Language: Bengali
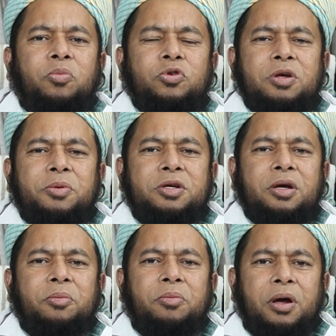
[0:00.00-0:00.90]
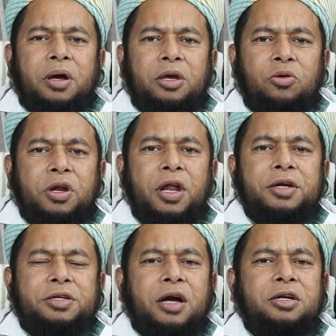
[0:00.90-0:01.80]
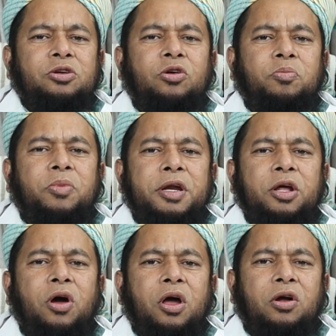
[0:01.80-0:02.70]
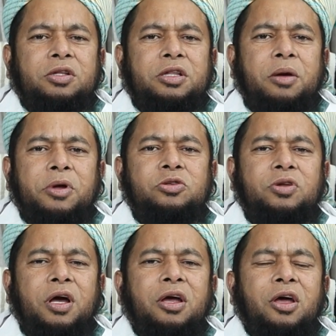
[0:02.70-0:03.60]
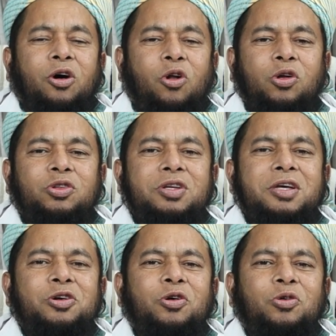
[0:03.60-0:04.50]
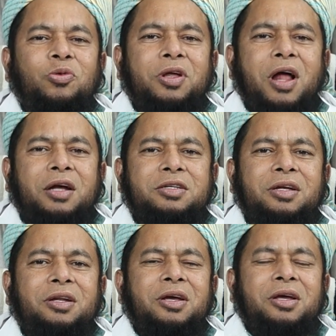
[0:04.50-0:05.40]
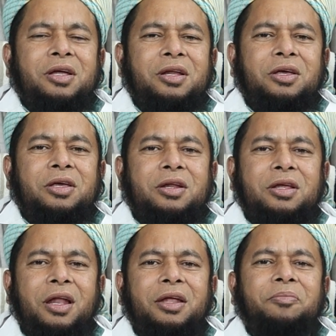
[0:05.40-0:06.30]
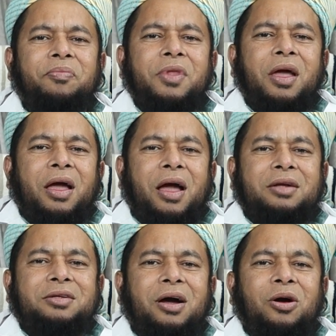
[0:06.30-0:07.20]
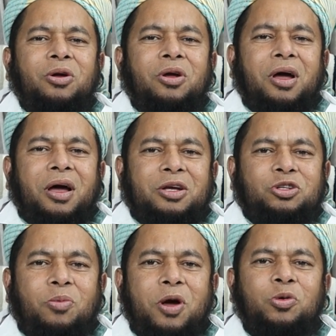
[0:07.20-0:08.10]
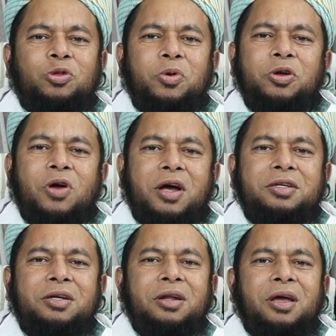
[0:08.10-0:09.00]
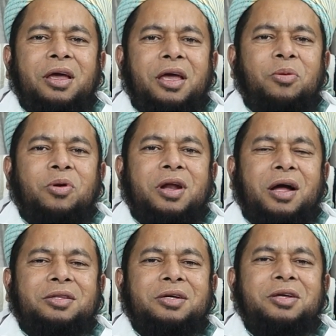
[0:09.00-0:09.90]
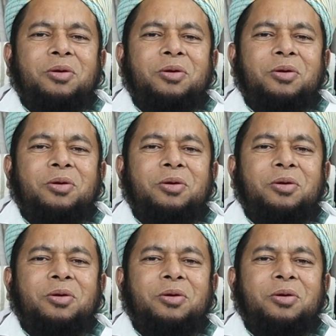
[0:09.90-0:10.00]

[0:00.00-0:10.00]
প্রস্রাবের ইউরিনাইট ট্রাক্টে যখন ব্লিডিং হয় অর্থাৎ হেমাচুরিয়া রক্ত নিয়ে যখন রুগীরা আসেন রিয়েলি একটা সবাই উদ্বিগ্ন আসেন এবং ডাক্তার